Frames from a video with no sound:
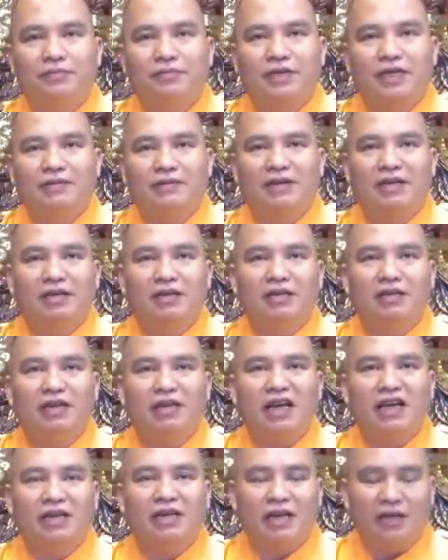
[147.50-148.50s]
thì phật tử
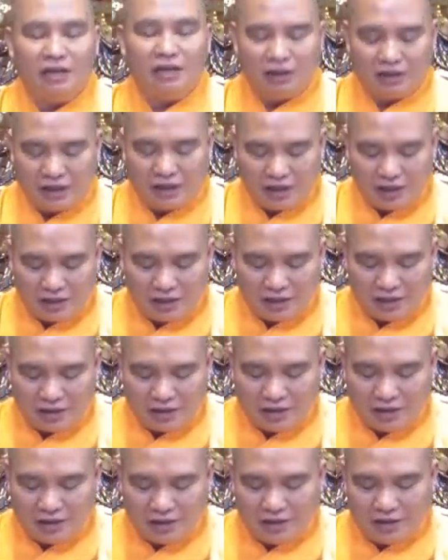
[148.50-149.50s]
này thấy như thế là gì
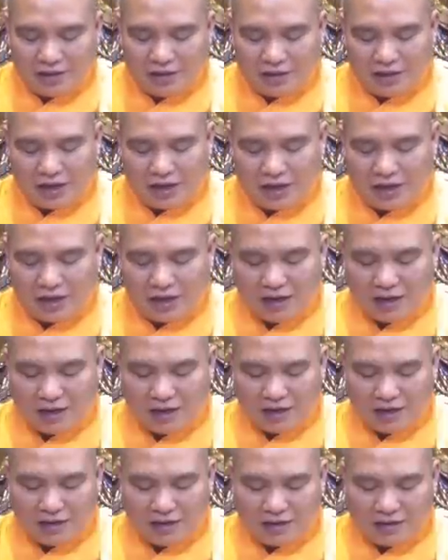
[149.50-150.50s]

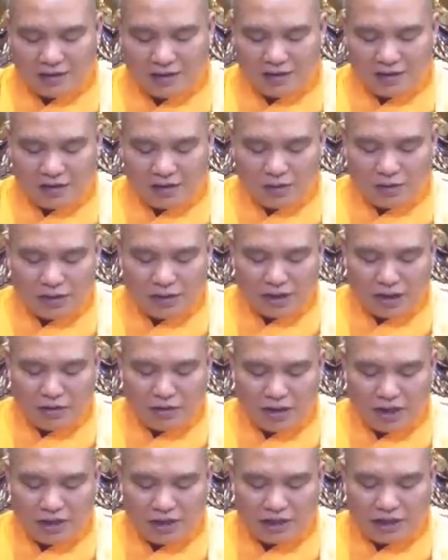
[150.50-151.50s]
là lúc treo
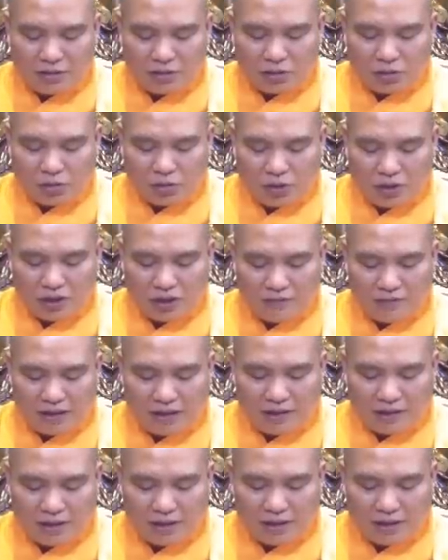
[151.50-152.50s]
lên treo xuống như
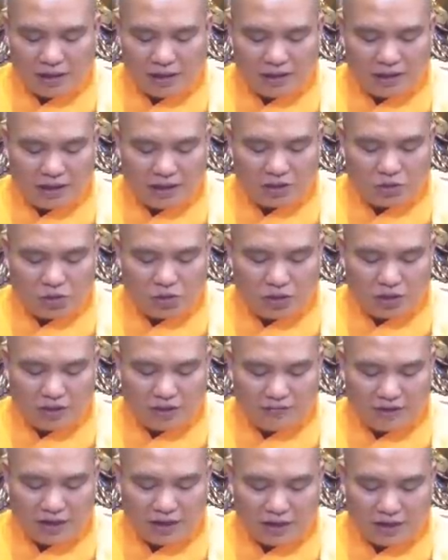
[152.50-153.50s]
vậy dỡ lên dỡ xuống
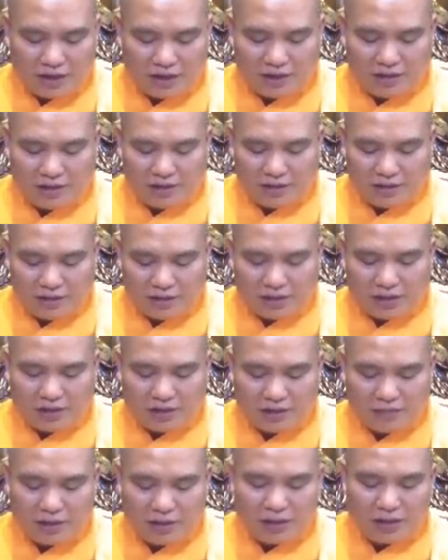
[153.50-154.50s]
như vậy á sợ
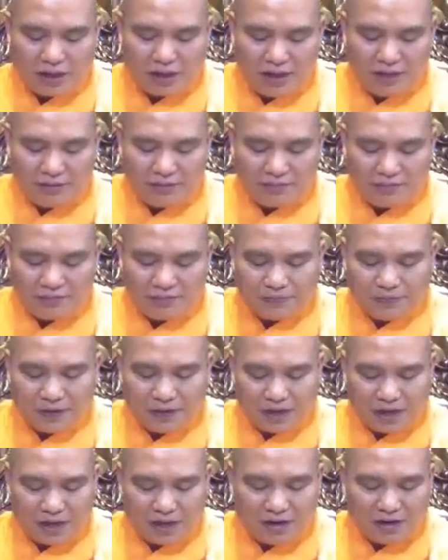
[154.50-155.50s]
là bất kính
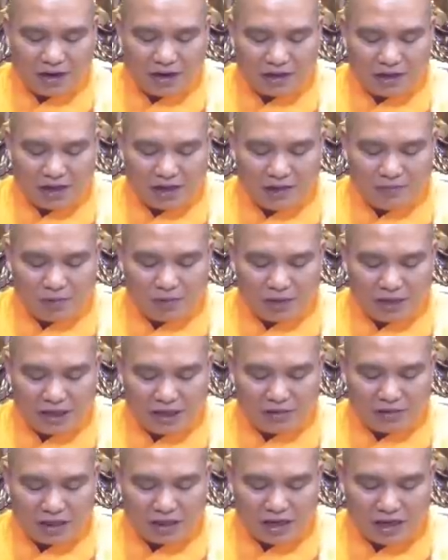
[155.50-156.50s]
cho nên hỏi thầy muốn
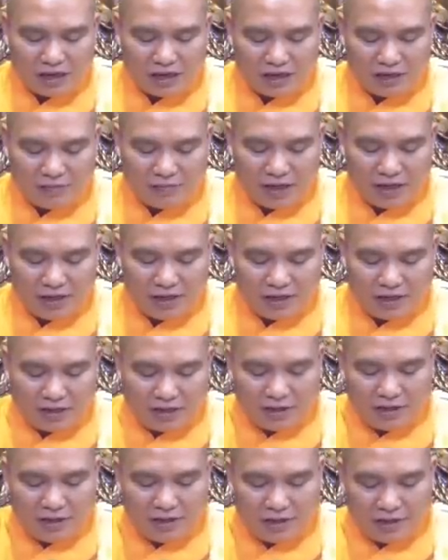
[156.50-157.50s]
treo sang à, bên
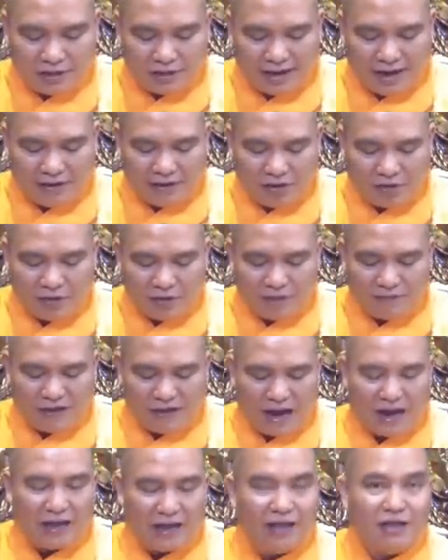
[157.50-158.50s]
à, trái hoặc bên
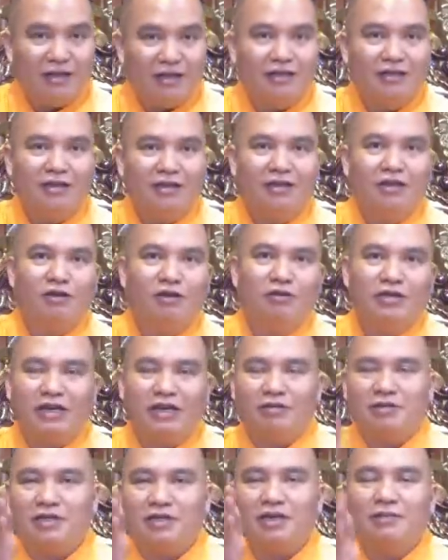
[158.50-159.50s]
phải á tức là không
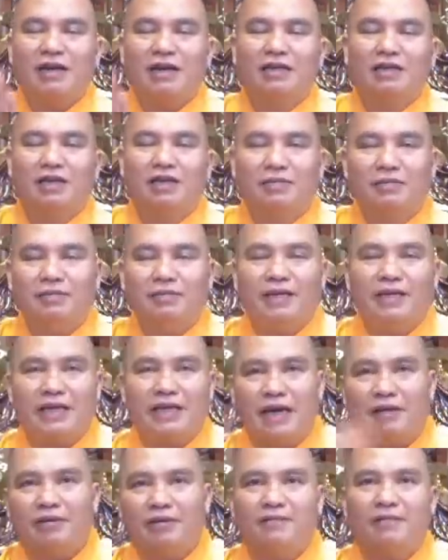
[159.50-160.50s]
treo giữa ban thờ mà bên
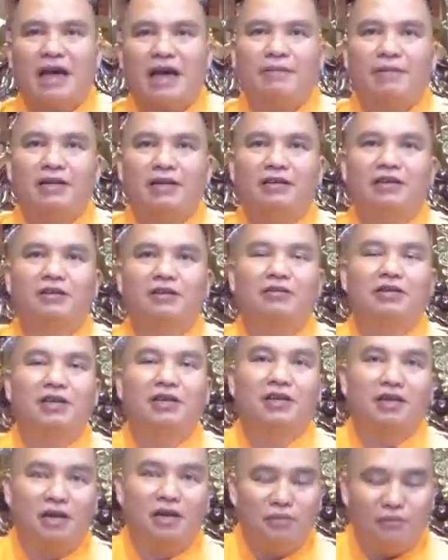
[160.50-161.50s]
trái bên phải ban thờ có
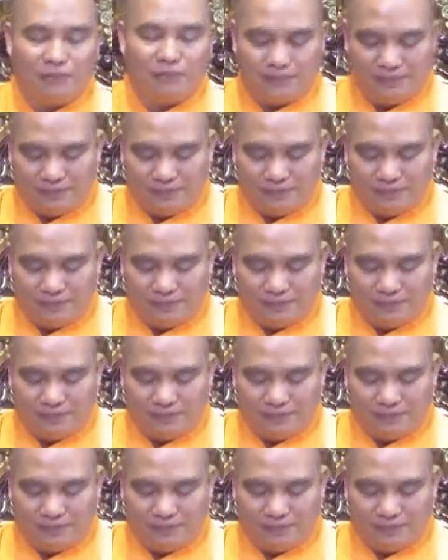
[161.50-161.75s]
được không